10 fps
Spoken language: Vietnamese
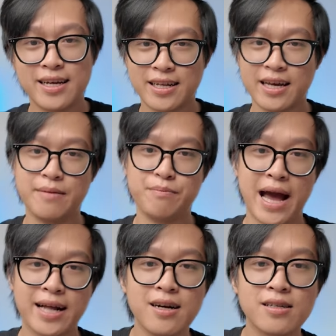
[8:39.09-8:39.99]
thì
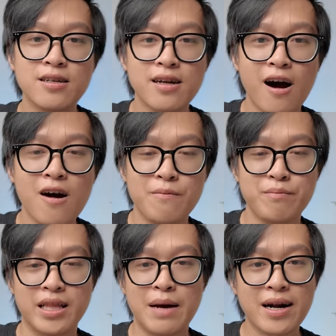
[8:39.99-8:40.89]
bản thân trước đó
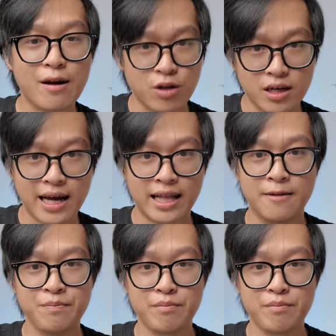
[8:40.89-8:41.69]
mình đã bắt đầu thực hành,